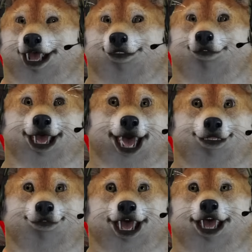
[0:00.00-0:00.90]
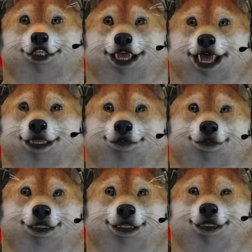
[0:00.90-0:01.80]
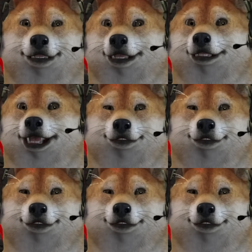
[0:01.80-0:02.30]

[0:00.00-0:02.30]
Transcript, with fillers: lah ya, kita beliin full dulu. Sip,